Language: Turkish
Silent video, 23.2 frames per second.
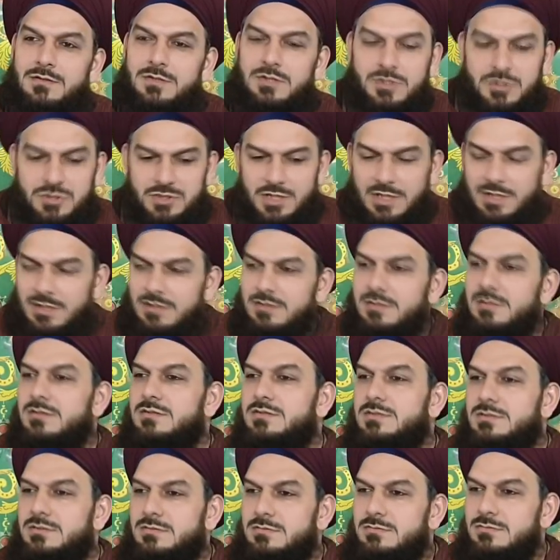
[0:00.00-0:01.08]
İşten
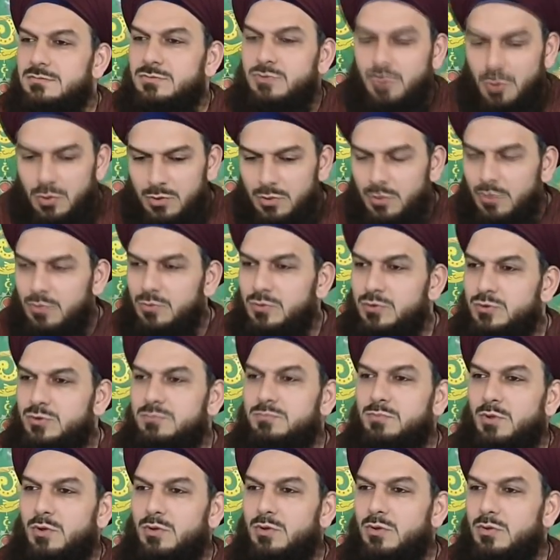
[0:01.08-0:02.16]
atılırsın. Şöyle
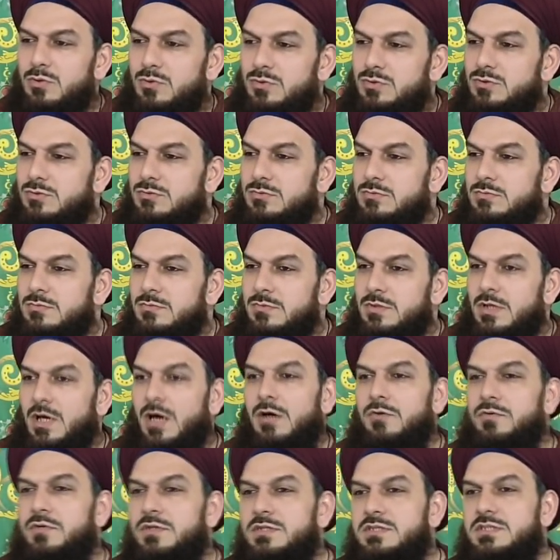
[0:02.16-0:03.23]
olursun, böyle olursun.
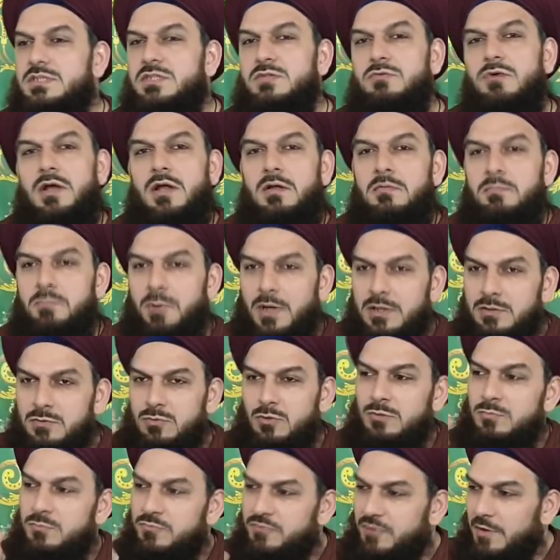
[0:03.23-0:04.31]
Ya rızkı veren
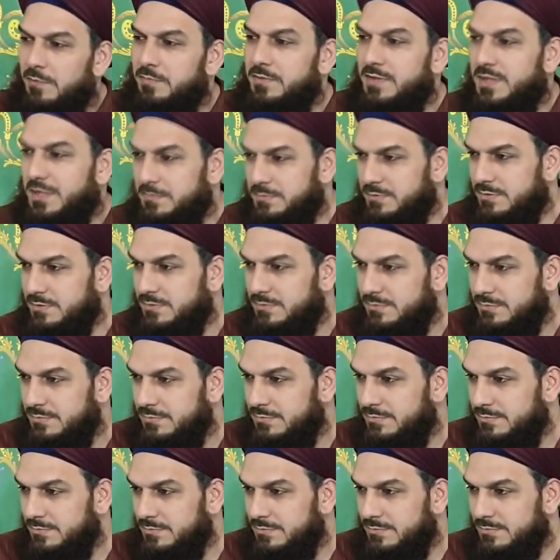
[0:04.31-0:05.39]
patron mu fabrika mı?
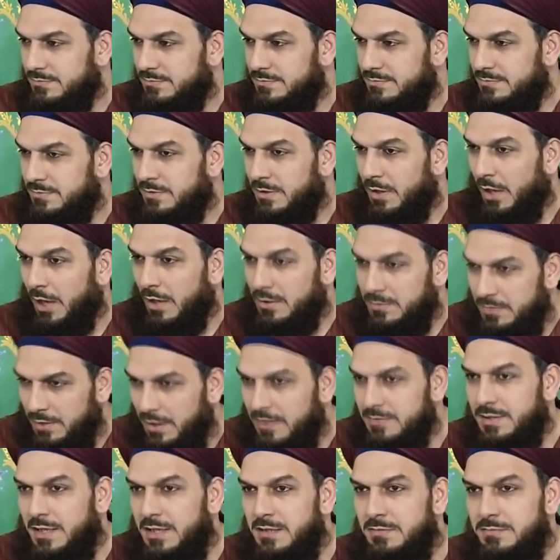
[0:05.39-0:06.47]

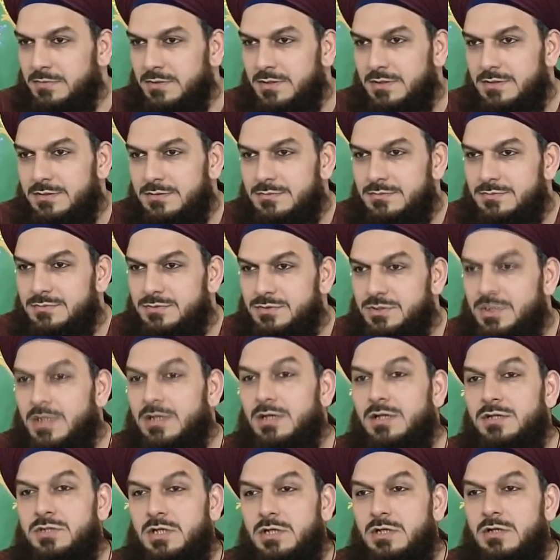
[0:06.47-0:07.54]
Allah değil mi?
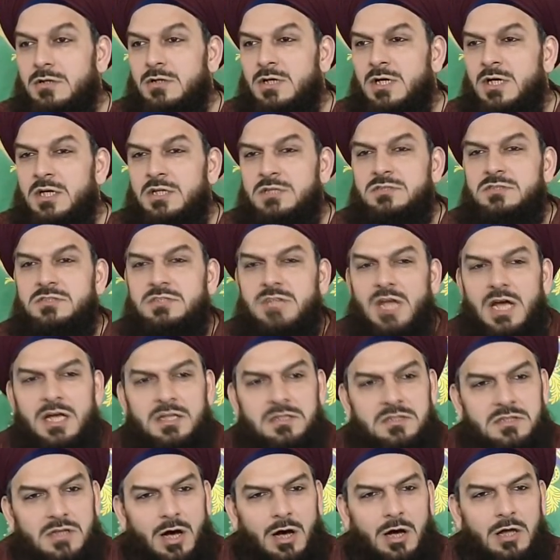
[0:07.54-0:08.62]
Celle Celle.
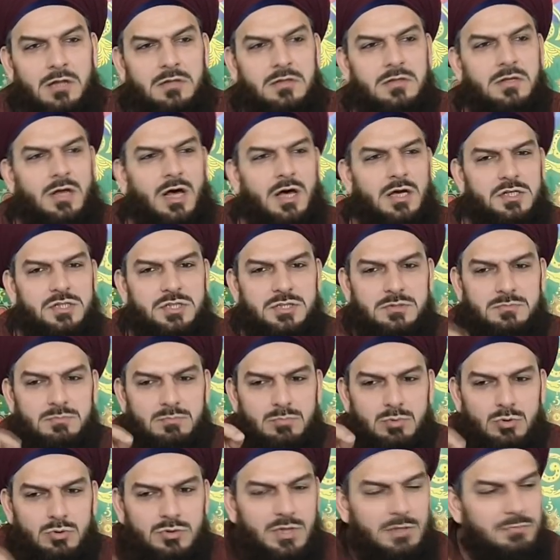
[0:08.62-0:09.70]
Sen Allah
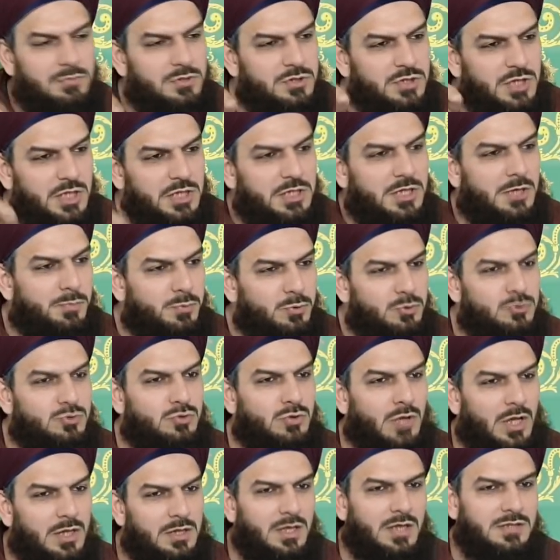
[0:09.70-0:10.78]
için burada bir şey yapıyorsun.
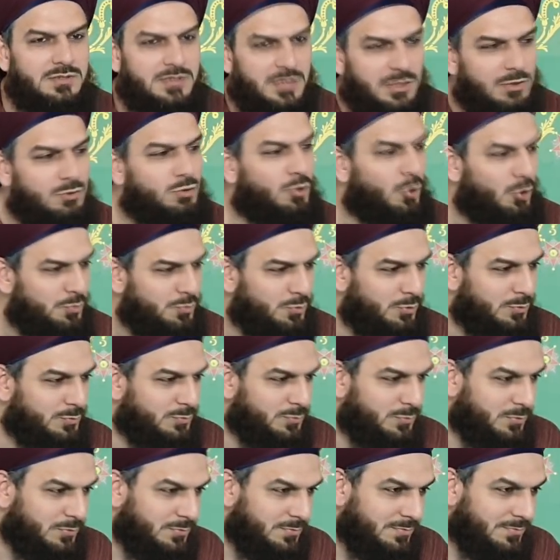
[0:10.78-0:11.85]
Allah seni görmüyor mu?
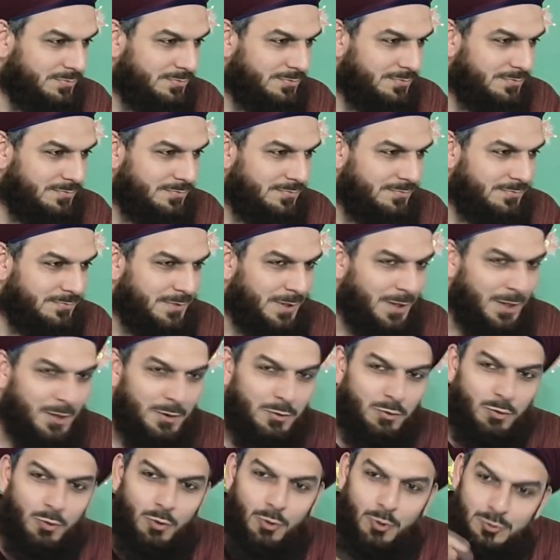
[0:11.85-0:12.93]

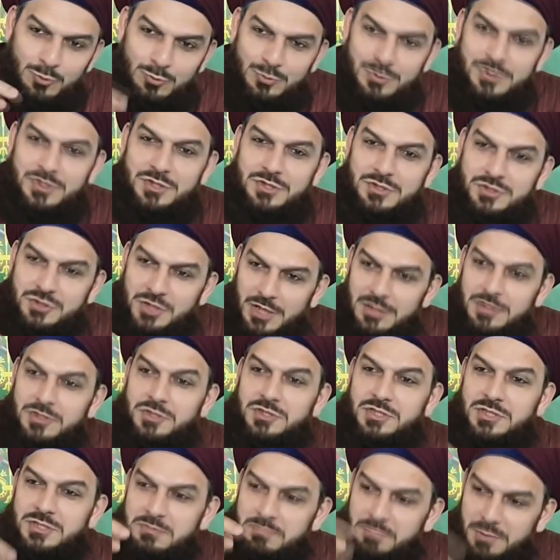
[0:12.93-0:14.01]
Onun için
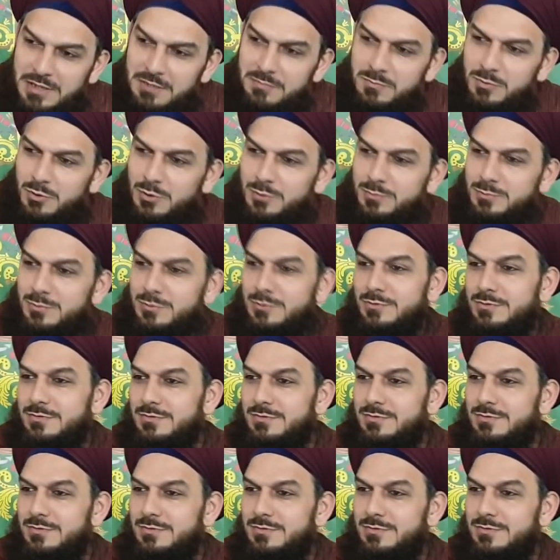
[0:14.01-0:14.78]
çalıştığını bilmiyor mu?